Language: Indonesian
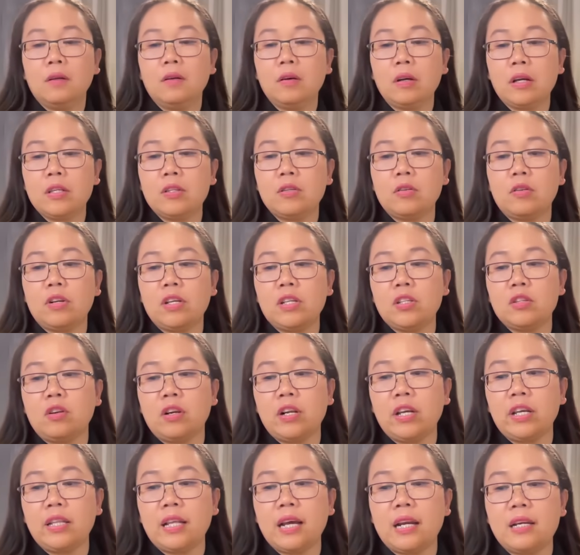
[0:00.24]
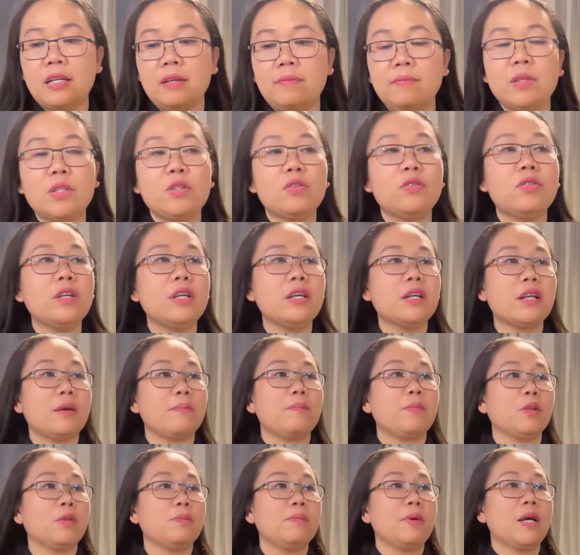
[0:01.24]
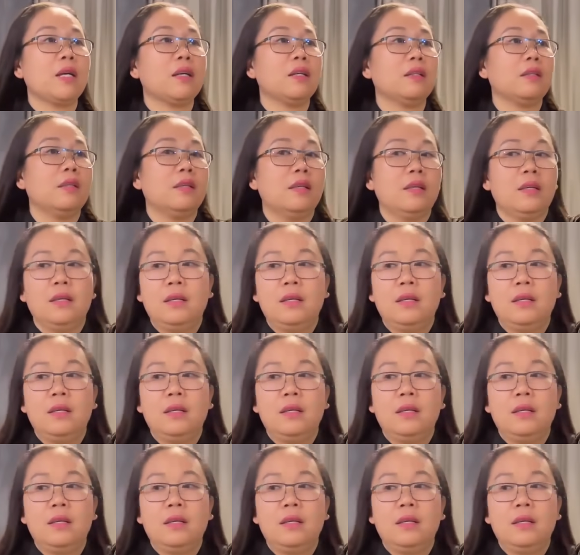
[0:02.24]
Oke, okay, sorry soalnya tadi Miss Yuni repot banget.